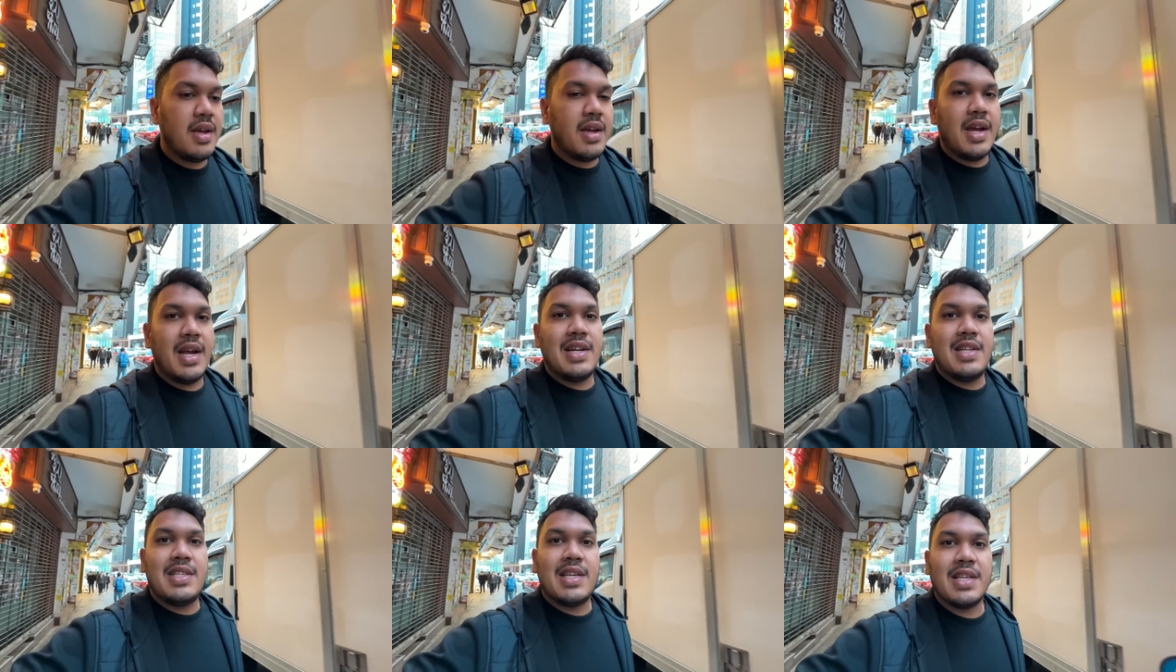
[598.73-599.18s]

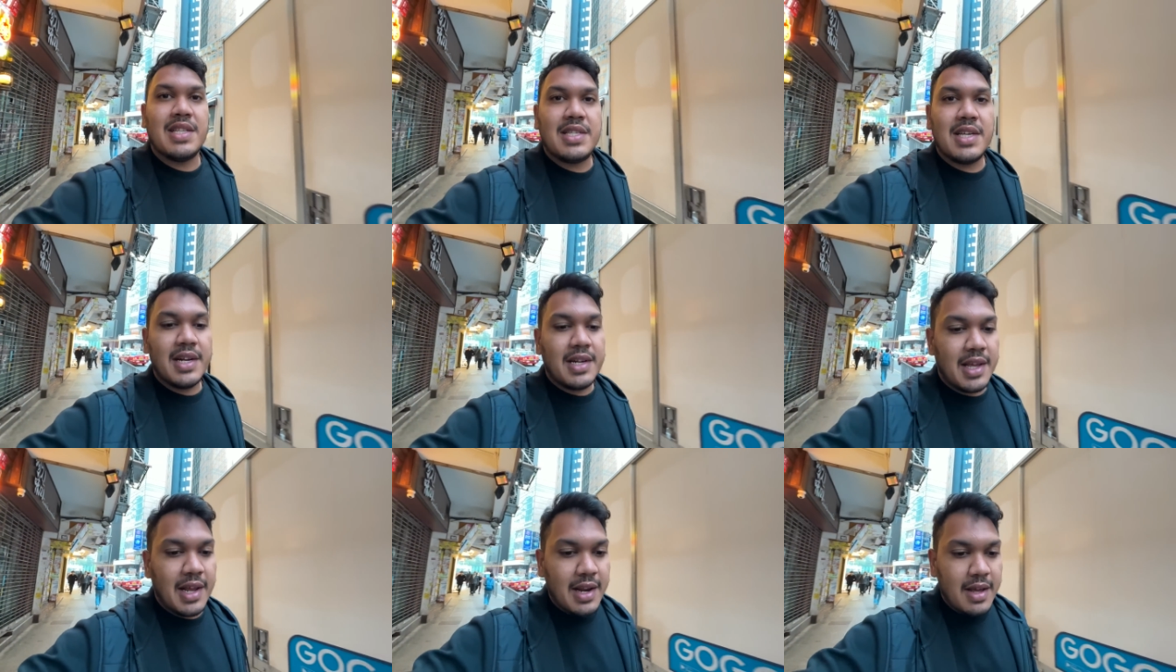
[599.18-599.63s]
एंड
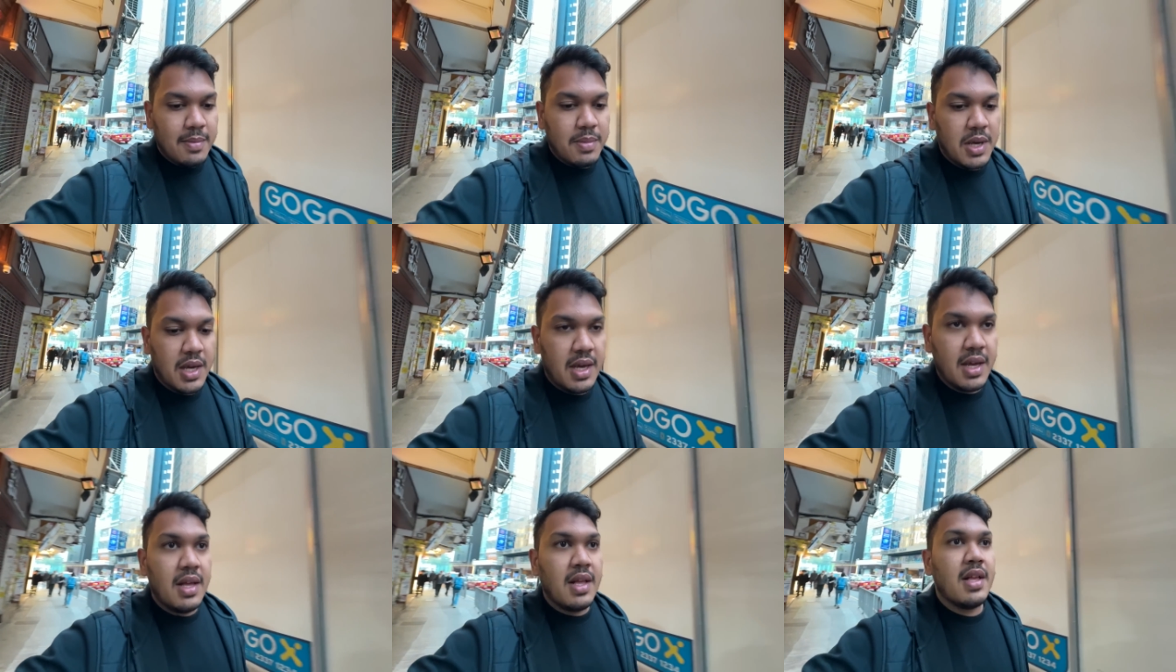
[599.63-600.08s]
सनसेट के लिए
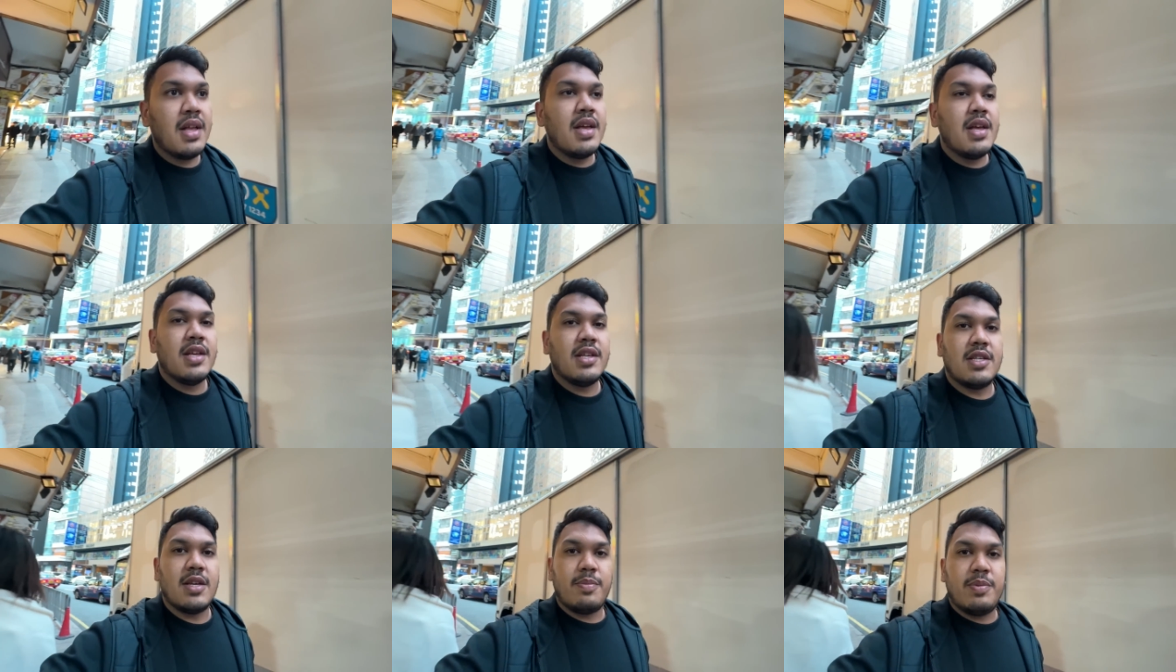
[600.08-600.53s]
भी
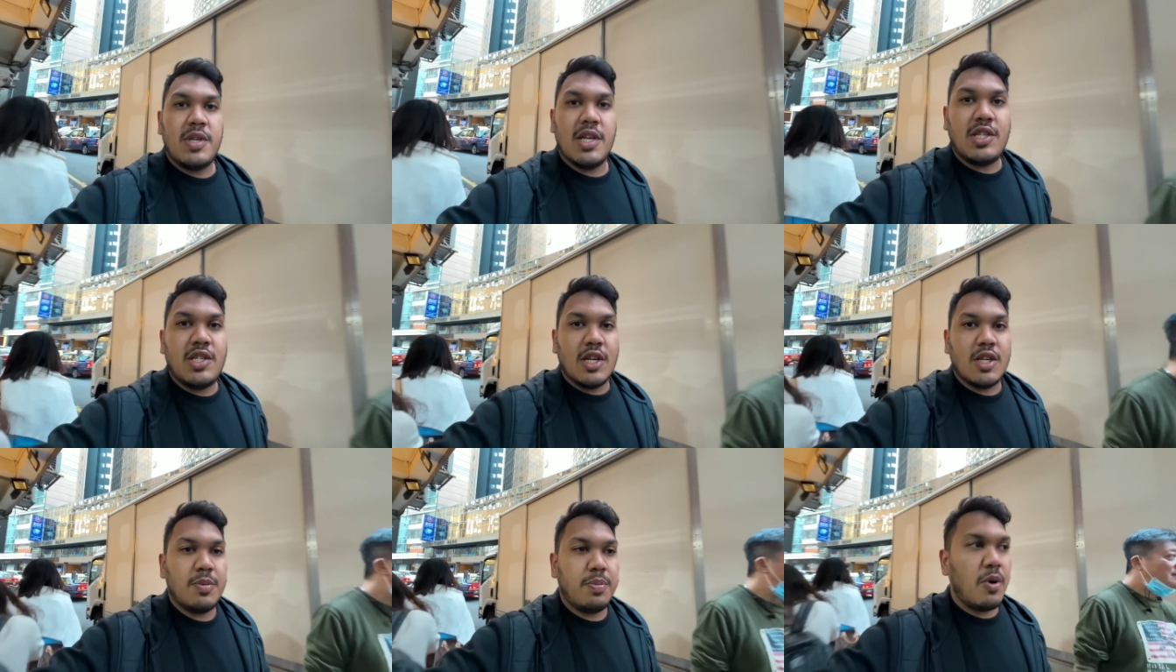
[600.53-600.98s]
सबसे
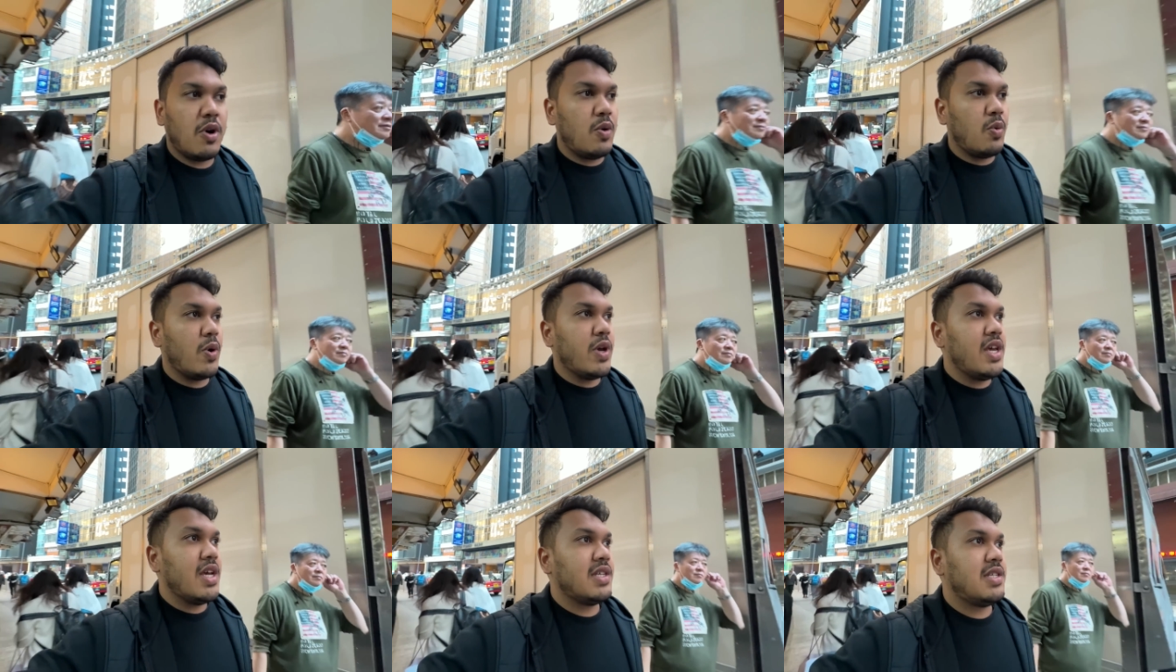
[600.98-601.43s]
अच्छा स्पॉट
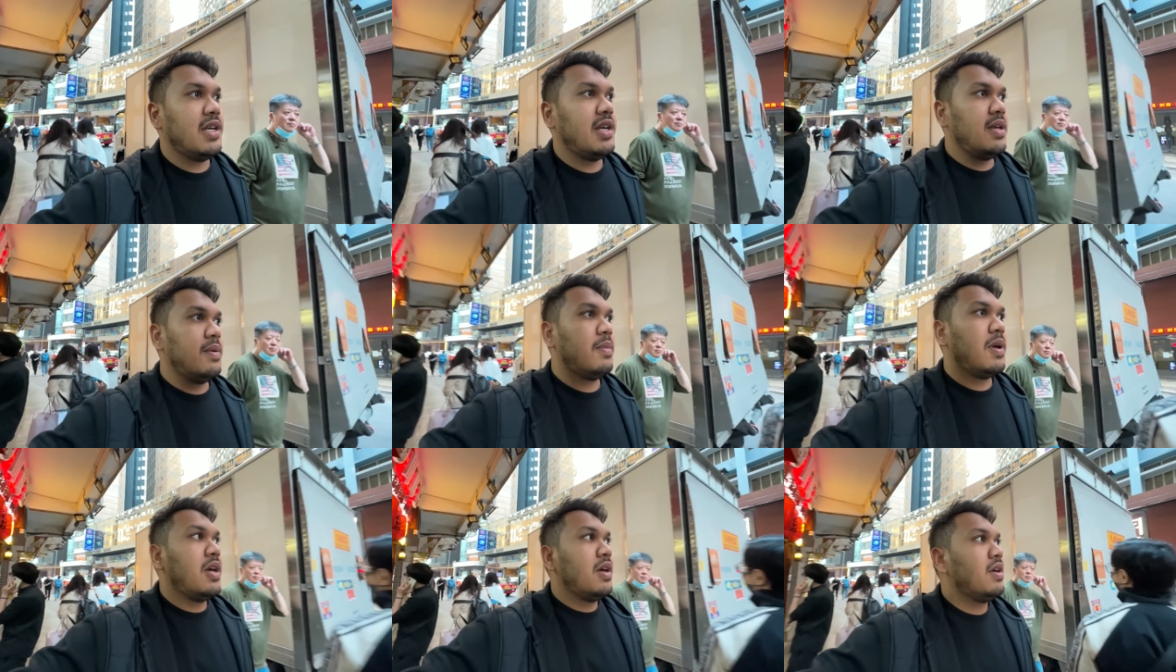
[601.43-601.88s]
वही है सिटी
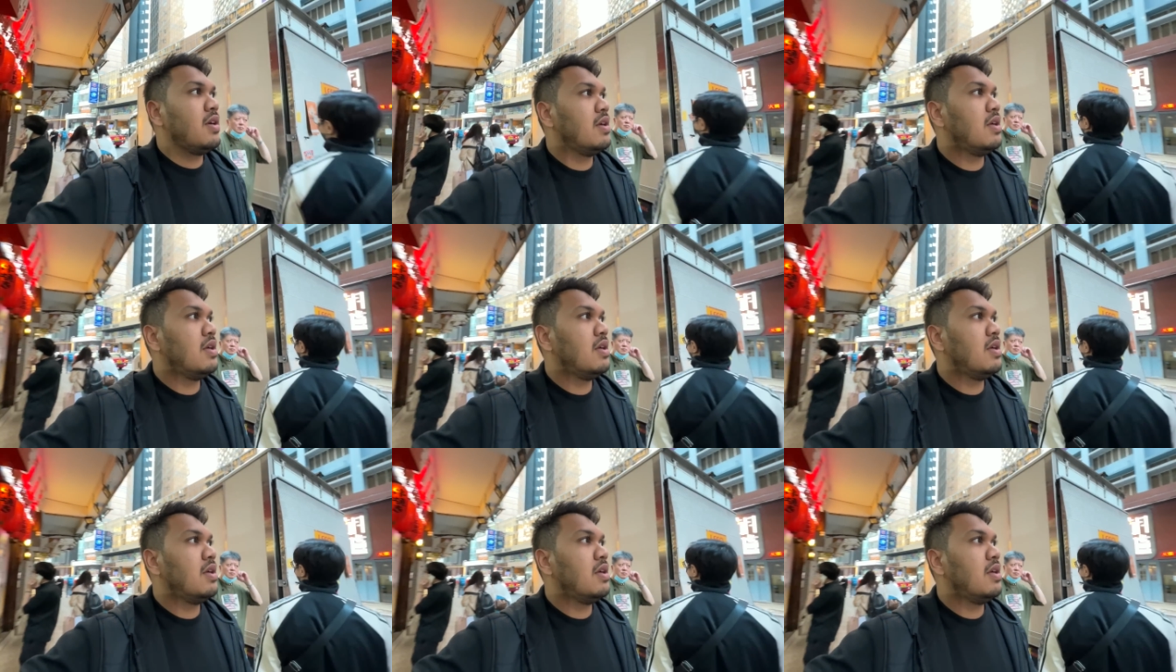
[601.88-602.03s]
में